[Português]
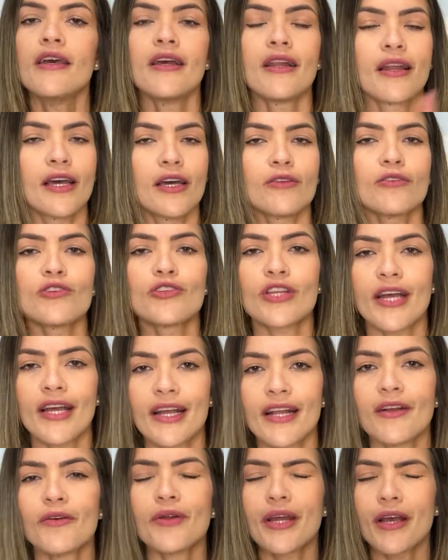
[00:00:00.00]
Lá no
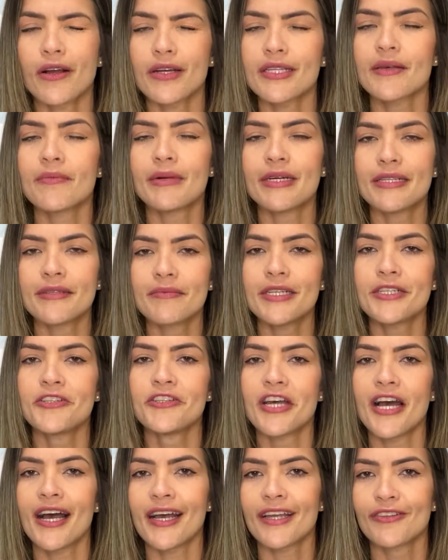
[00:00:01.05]
Instagram o negócio é mais
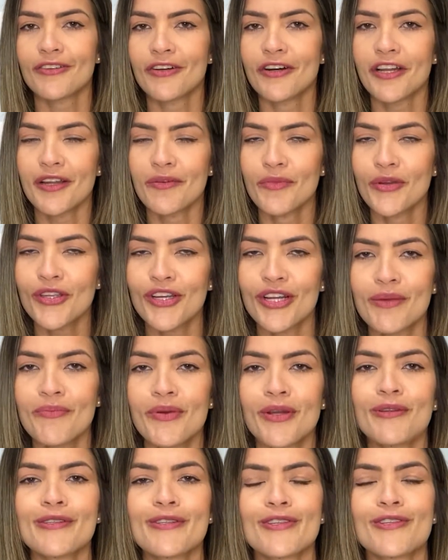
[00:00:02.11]
imediato, ah, rola muito ali
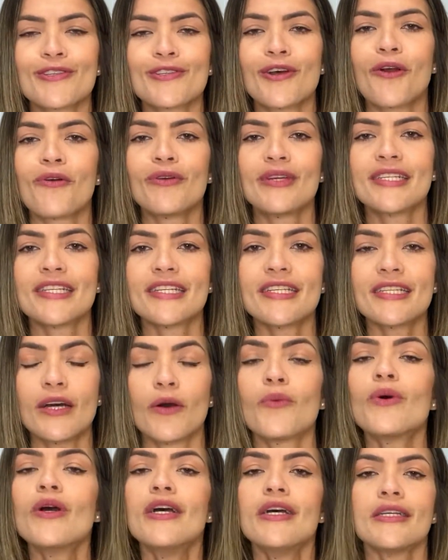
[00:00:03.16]
pelos stories,
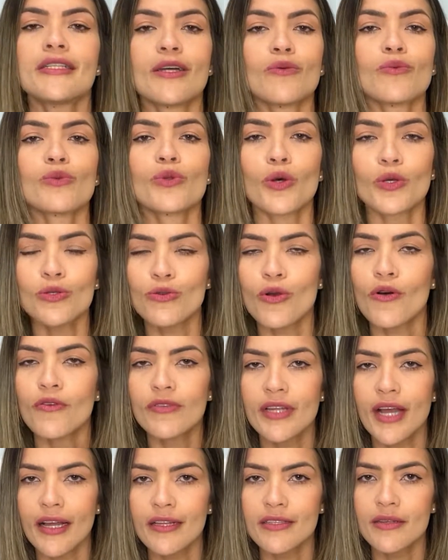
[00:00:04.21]
então estão todos
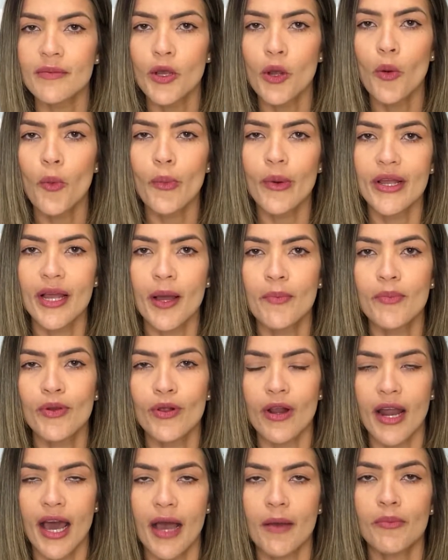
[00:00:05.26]
convidados a me acompanhar por
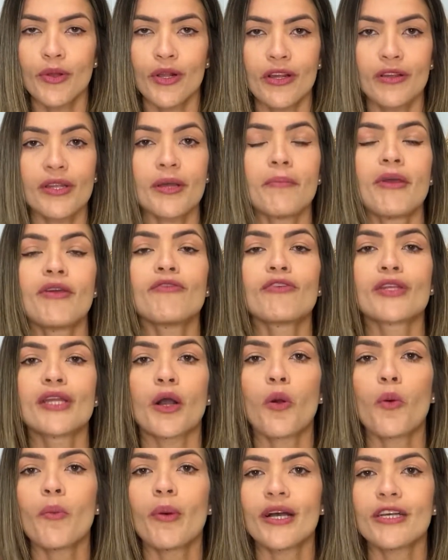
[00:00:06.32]
lá, porque eu também vou estar tá
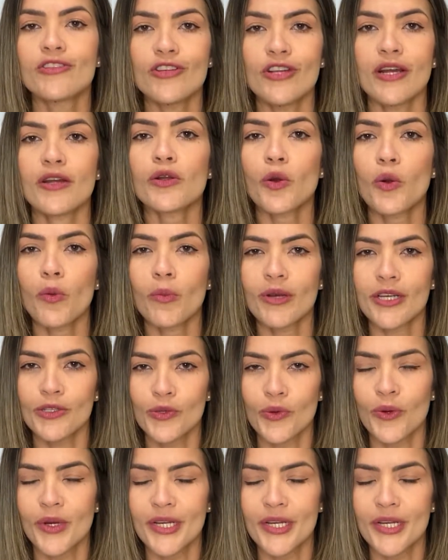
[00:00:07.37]
compartilhando algumas coisas